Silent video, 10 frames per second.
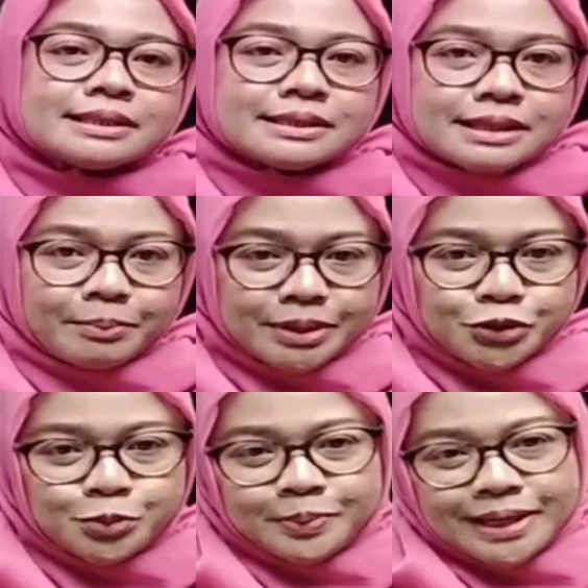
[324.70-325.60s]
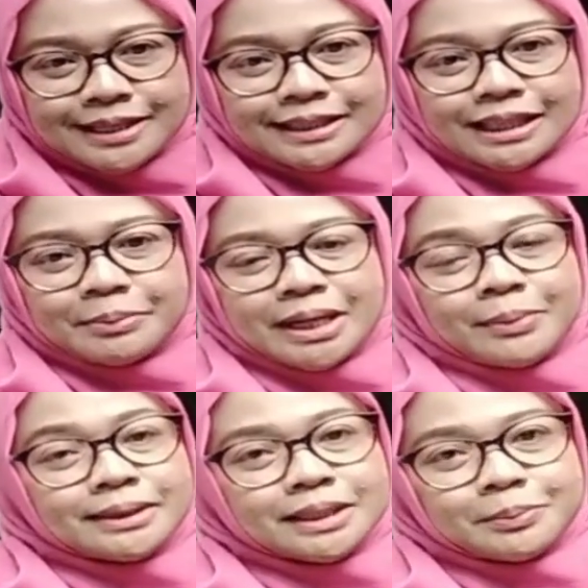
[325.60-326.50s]
Sampai jumpa dalam
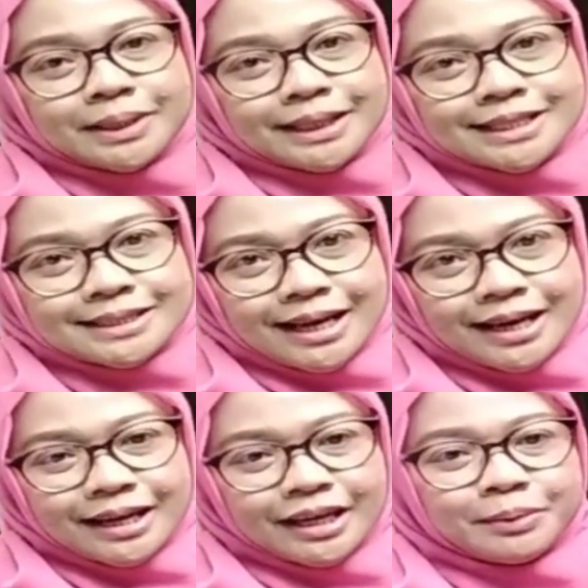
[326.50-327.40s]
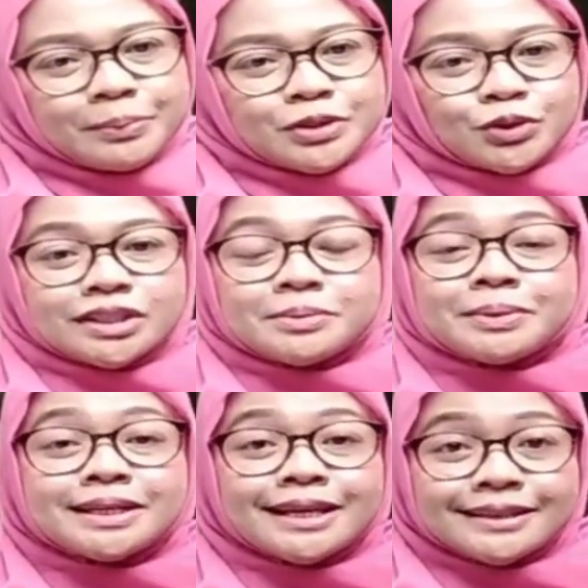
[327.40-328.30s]
Ramadan Berkisah episode
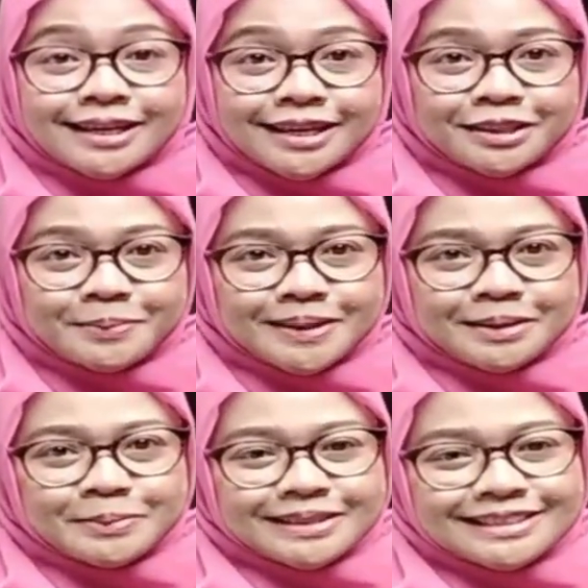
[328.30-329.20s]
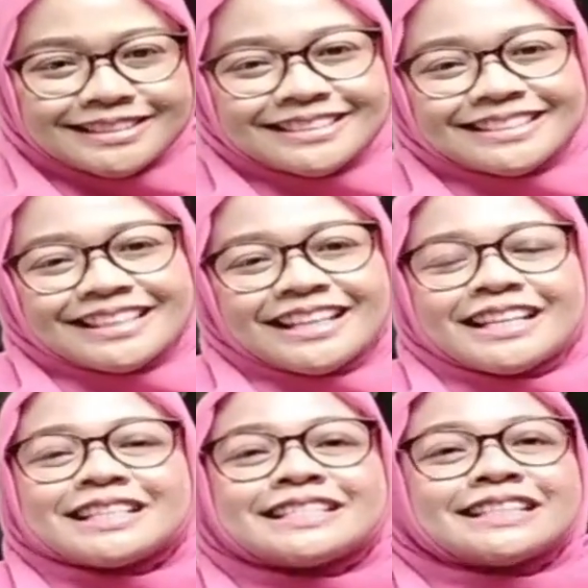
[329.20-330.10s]
mendatang ya teman-teman.
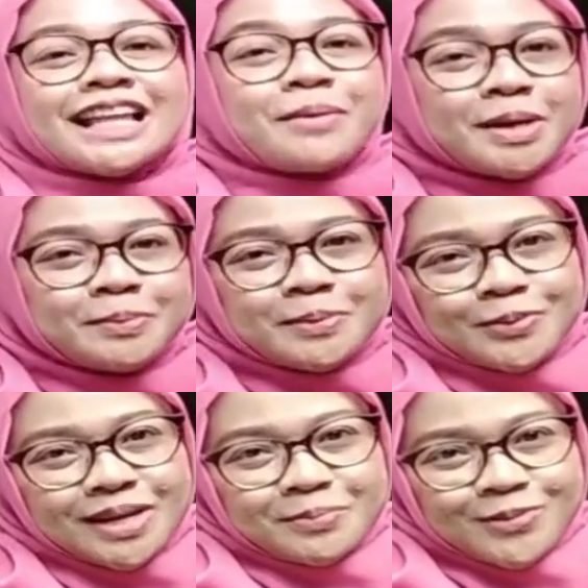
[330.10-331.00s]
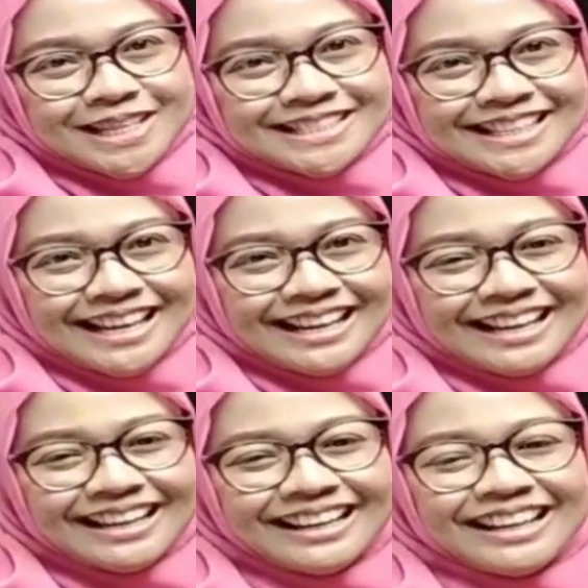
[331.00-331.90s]
Selamat berbuka puasa.
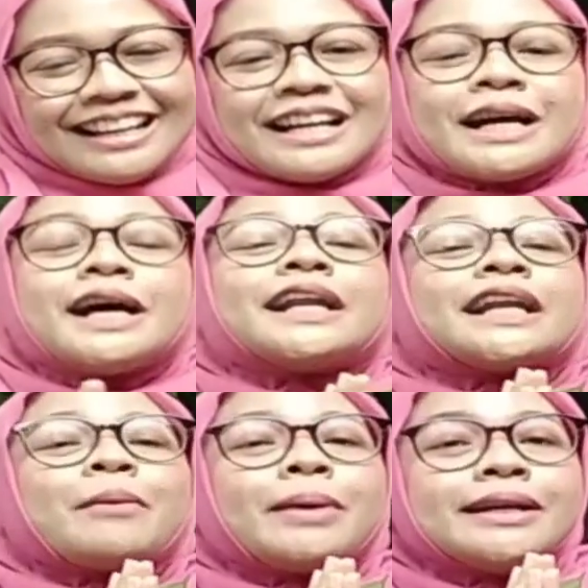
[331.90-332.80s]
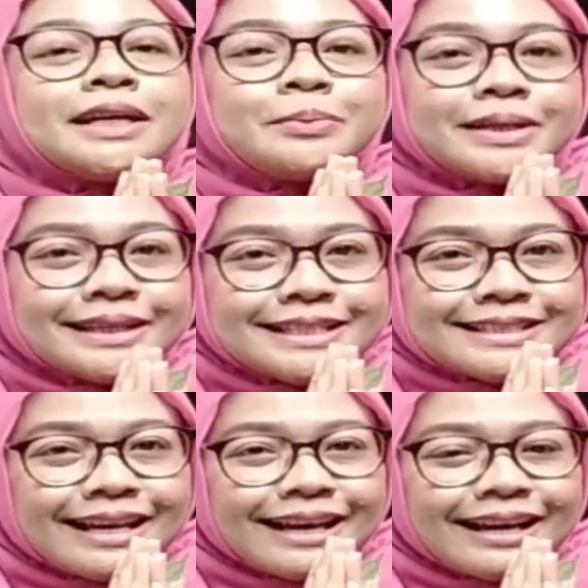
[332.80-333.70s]
Ramadan
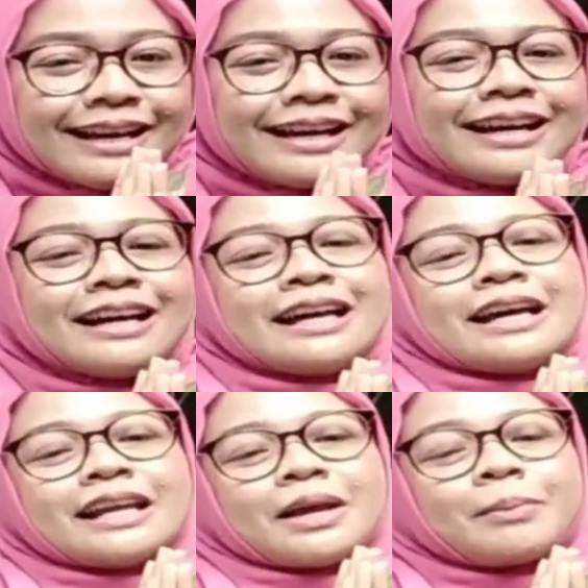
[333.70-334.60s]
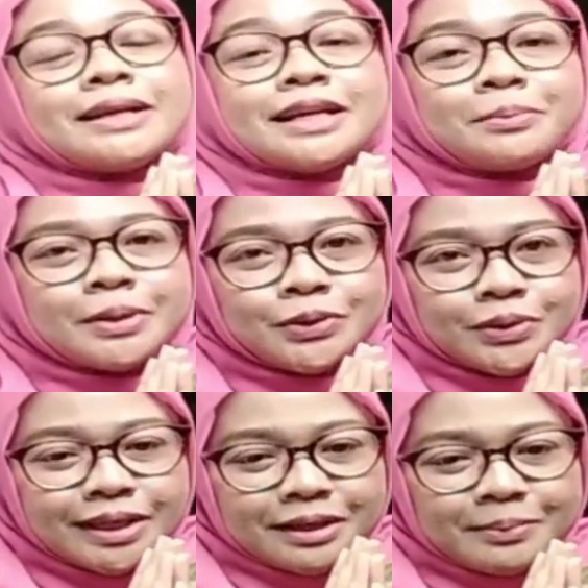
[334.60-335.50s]
berkisah, Ramadan penuh
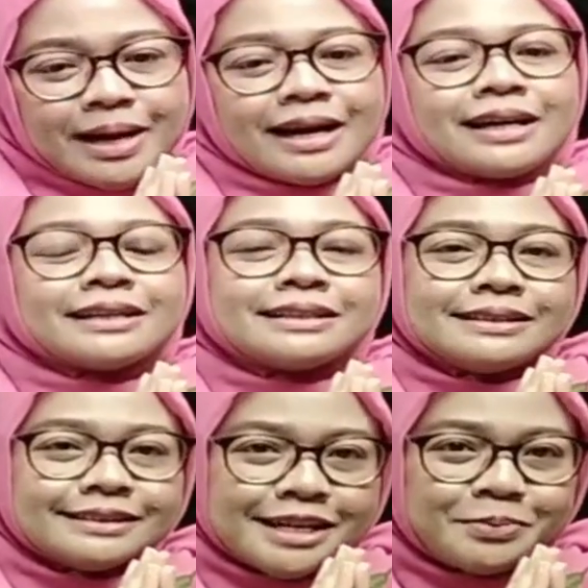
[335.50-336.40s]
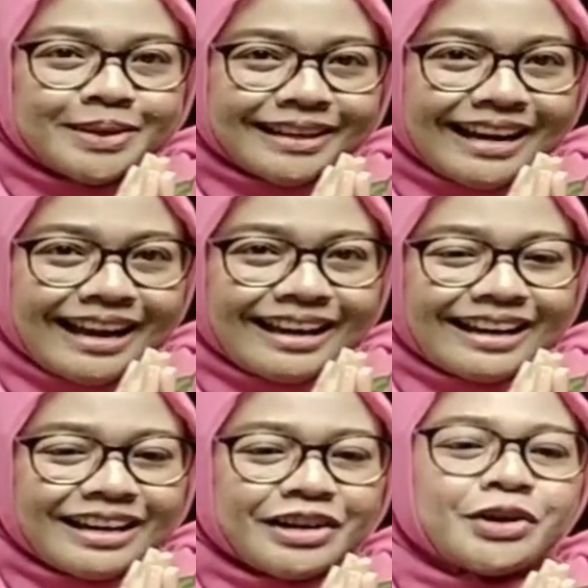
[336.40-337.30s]
hikmah dan berkah.
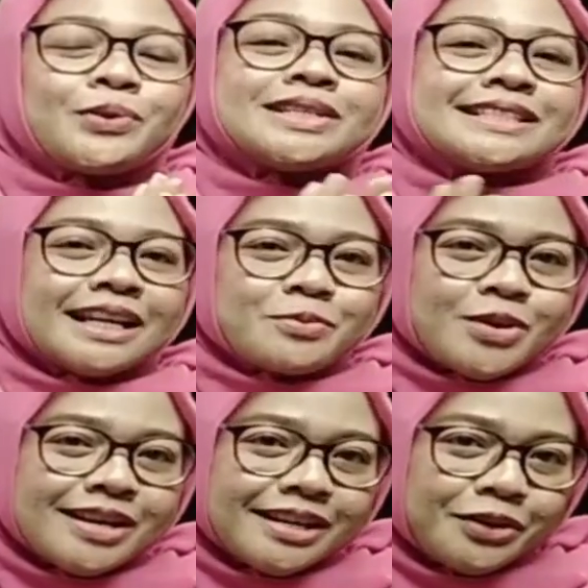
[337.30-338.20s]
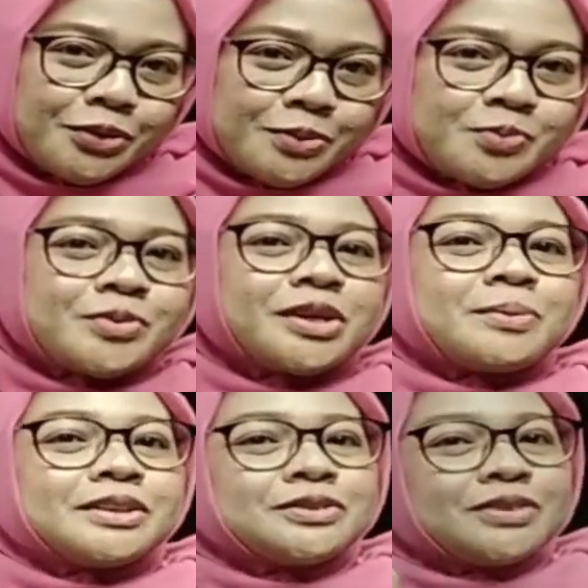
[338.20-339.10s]
Wassalamualaikum
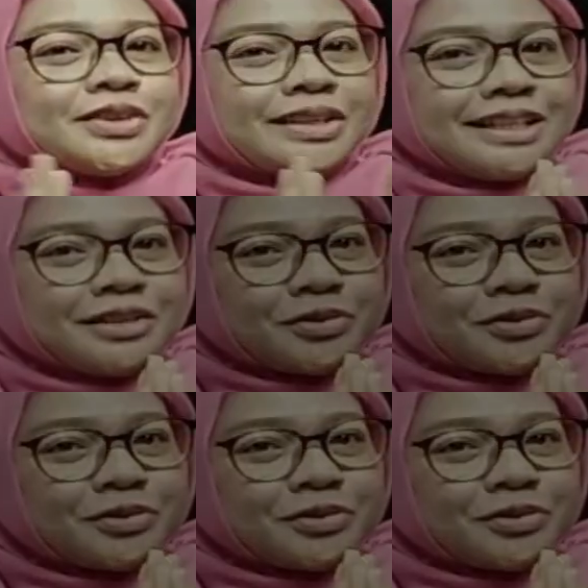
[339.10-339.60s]
warahmatullahi